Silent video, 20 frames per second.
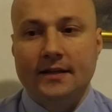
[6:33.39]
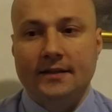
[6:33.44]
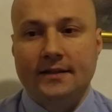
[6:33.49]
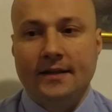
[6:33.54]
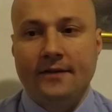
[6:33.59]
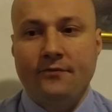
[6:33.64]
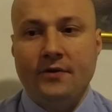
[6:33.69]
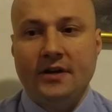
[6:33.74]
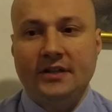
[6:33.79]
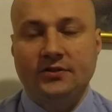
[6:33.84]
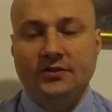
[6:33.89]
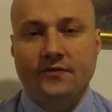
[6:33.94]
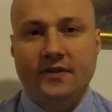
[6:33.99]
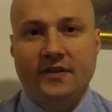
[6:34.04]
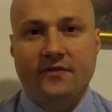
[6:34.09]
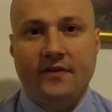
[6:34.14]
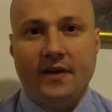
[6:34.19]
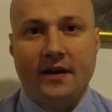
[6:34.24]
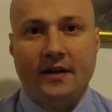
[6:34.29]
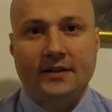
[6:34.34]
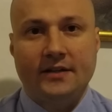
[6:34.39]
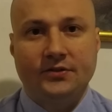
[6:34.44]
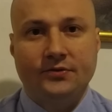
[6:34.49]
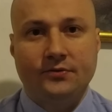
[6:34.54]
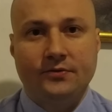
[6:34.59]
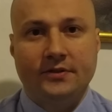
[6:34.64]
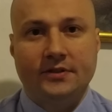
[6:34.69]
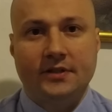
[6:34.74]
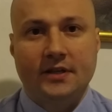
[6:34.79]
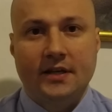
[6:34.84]
Des fois, j'ai envie de faire les
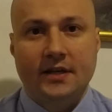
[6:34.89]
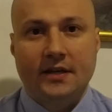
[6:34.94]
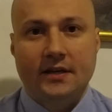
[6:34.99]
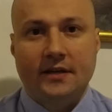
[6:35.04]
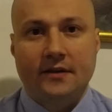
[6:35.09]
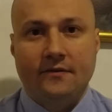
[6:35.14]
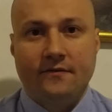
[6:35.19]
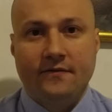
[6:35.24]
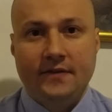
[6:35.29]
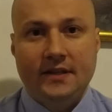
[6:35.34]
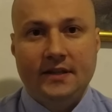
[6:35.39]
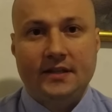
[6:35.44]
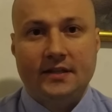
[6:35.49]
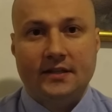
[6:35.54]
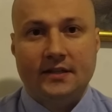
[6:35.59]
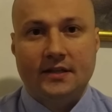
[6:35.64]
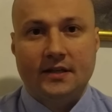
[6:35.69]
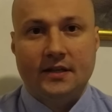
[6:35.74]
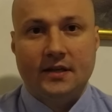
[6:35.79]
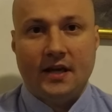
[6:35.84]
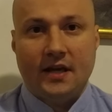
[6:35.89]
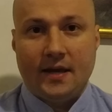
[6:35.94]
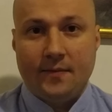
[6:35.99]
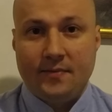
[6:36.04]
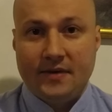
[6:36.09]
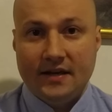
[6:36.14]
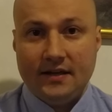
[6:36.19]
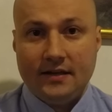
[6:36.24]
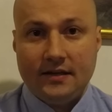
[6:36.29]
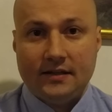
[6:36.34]
choses vite et
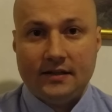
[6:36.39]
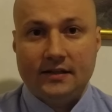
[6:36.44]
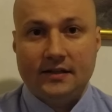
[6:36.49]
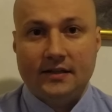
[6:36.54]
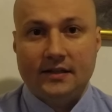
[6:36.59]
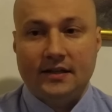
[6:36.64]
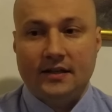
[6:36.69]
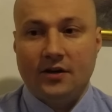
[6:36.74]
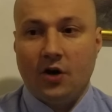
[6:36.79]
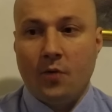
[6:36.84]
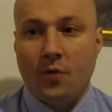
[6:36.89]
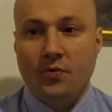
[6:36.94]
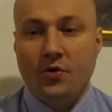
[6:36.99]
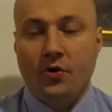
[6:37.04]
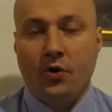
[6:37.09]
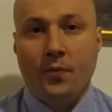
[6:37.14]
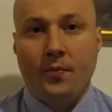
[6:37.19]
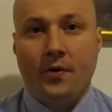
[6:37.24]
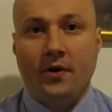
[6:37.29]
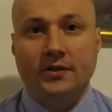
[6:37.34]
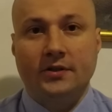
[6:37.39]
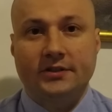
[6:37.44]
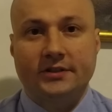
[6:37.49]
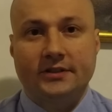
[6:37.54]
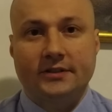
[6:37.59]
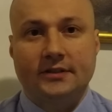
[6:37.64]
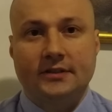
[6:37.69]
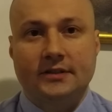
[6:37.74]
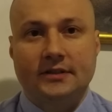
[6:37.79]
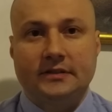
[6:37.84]
bien, on me le
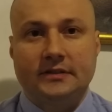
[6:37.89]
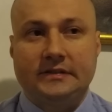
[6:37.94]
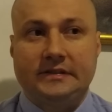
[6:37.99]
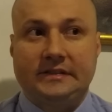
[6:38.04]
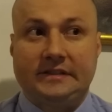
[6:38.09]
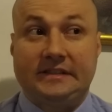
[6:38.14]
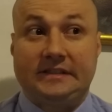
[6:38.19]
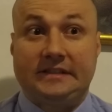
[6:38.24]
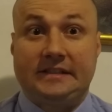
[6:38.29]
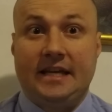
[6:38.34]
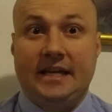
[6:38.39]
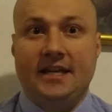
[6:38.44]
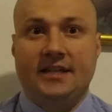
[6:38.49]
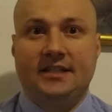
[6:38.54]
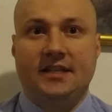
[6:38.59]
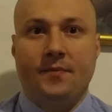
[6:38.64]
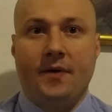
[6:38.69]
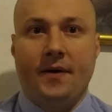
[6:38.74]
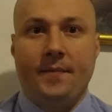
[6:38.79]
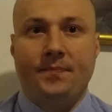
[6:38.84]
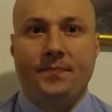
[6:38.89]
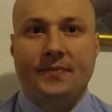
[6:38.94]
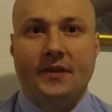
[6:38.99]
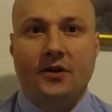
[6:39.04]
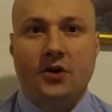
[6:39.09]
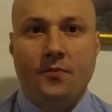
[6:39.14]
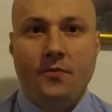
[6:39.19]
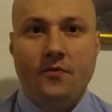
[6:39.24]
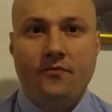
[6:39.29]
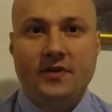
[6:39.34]
reproche c'est, je sais pas.
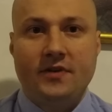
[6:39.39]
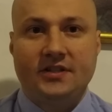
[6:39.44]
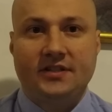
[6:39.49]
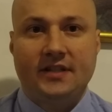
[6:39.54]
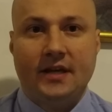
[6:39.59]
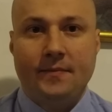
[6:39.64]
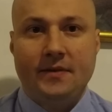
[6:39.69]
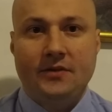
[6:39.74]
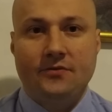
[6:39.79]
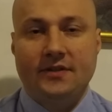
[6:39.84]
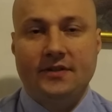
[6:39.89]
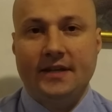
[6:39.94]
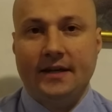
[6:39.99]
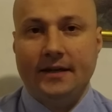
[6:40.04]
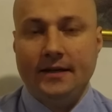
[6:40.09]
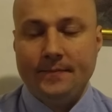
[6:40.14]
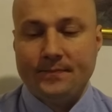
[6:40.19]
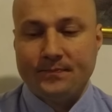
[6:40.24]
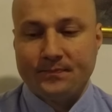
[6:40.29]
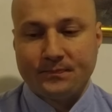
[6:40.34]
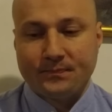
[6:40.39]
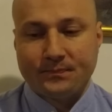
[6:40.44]
Comment vous voulez que je termine une série